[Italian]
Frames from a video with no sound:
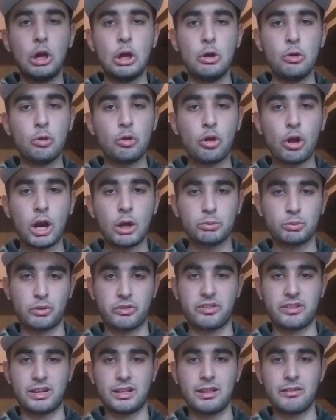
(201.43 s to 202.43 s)
Lungo
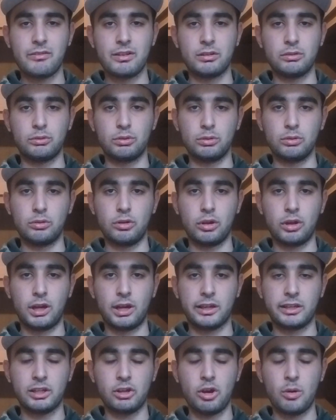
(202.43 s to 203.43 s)
l'autostrada 21,
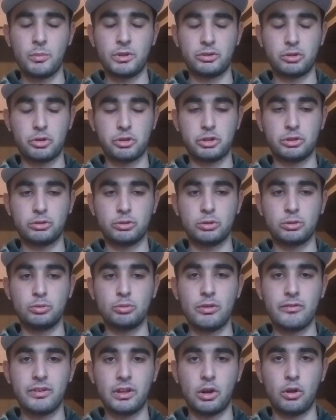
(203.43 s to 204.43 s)
al chilometro
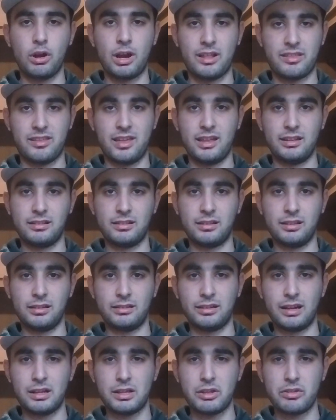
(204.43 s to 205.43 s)
102,7,
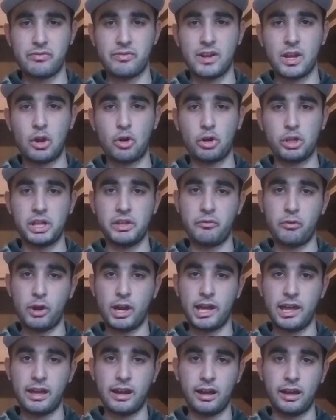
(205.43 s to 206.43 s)
tra gli svincoli di
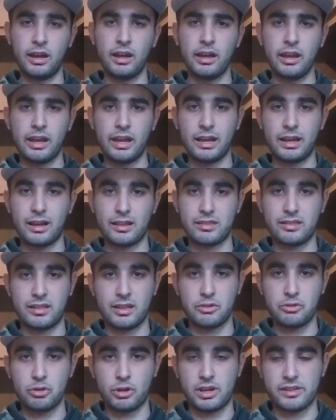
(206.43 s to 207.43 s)
Voghera e
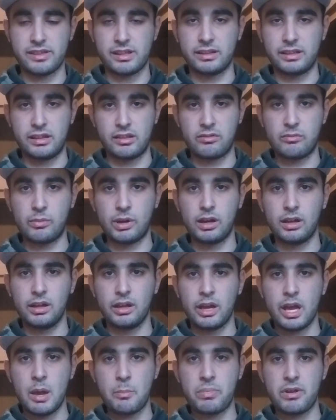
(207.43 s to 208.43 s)
Casteggio Casatisma,
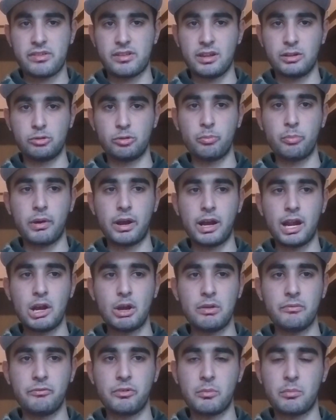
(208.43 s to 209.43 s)
è presente un pannello
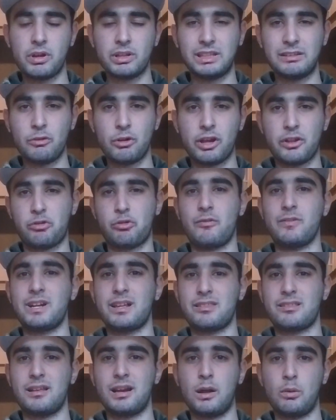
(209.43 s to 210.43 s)
informativo che
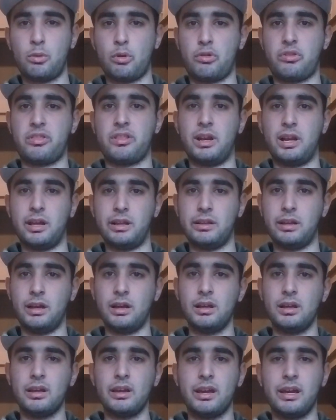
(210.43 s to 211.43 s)
sovrasta l'autostrada
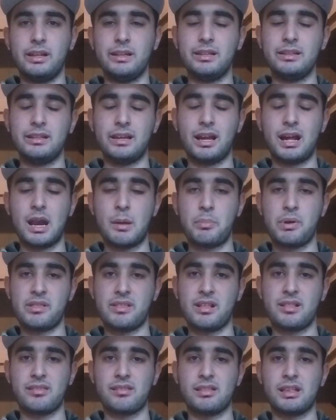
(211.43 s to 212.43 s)
ed indica la
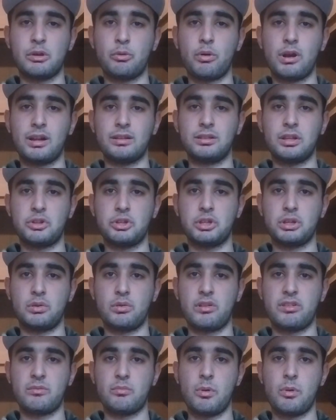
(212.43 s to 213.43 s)
presenza del 45